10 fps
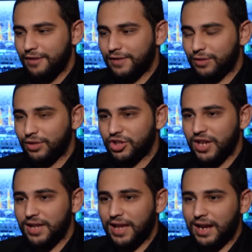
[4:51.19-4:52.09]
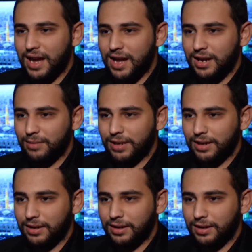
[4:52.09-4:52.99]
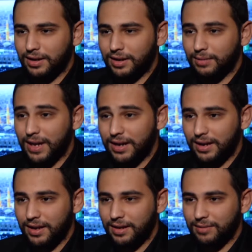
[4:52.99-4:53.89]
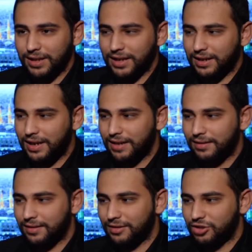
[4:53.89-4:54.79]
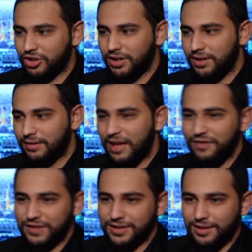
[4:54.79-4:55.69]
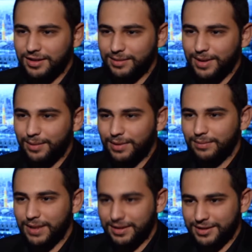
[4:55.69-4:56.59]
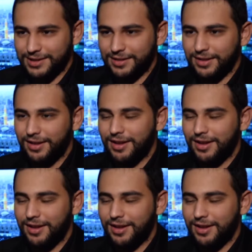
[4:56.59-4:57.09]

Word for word: فتوجهت على عالم المرئي من خلال شيء نهفه صارت معي بالمدرسه